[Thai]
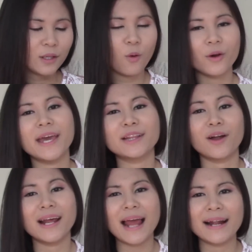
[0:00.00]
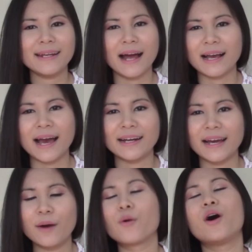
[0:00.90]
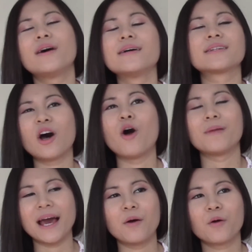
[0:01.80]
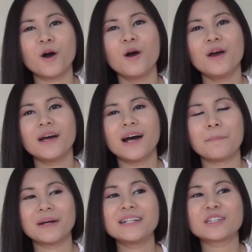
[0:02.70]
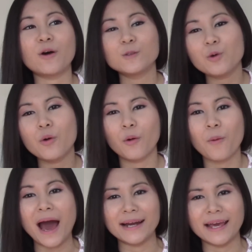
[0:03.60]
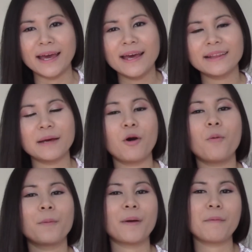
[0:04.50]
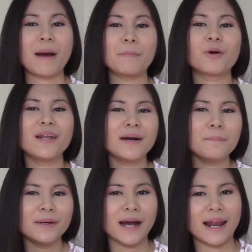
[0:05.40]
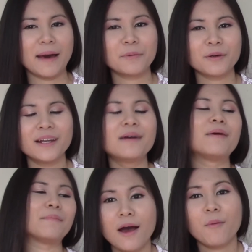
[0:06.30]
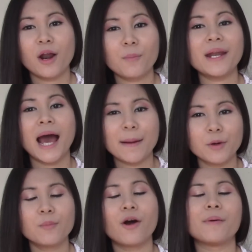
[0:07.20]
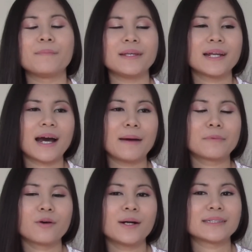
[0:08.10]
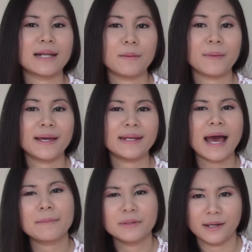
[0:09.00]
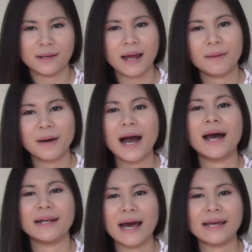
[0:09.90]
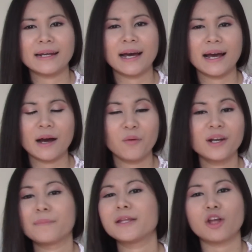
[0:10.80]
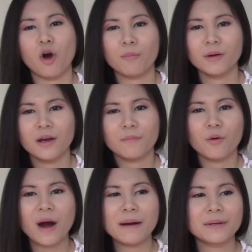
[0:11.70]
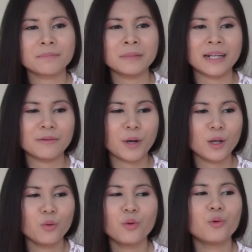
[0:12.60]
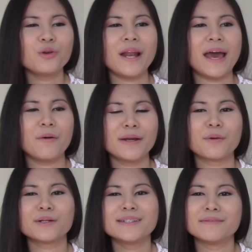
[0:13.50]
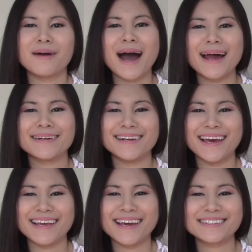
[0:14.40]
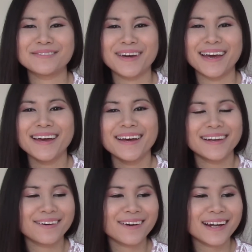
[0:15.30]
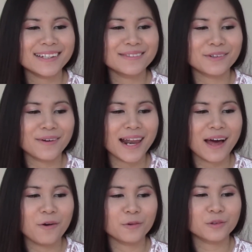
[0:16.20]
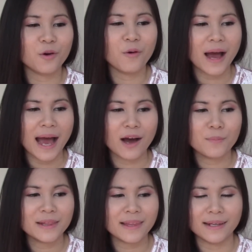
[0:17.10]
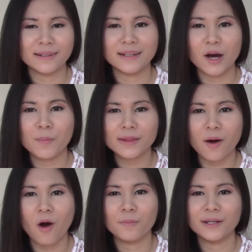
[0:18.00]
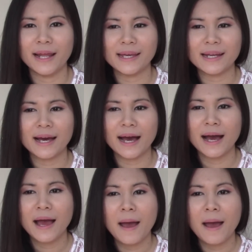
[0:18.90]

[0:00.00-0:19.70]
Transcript: โอเคตอนแรกๆที่รักกันเนี่ยเขาก็เออตอบแหละเขาก็อ่ามันคือตอนช่วงหวานๆไงแต่พอไปๆมามันก็เริ่มเบื่อแล้วมันก็เริ่มแบบพอเราไปถามบ่อยๆแบบนี้นะคะมันก็อาจจะทำให้หน้าเบื่อหน้ารำคาญได้นะคะเขาก็เลยไม่ตอบเพราะว่ามันเหมือนกับว่ารู้ๆอยู่แล้วอ่ะเดี๋ยวก็ถึงบ้านหรืออะไรเงี้ยใช่ไหมแล้วก็ถ้าสมมติว่าเราโทรหาเขาไม่ติดหรือเขาไม่ตอบหรืออะไรเงี้ยนะคะ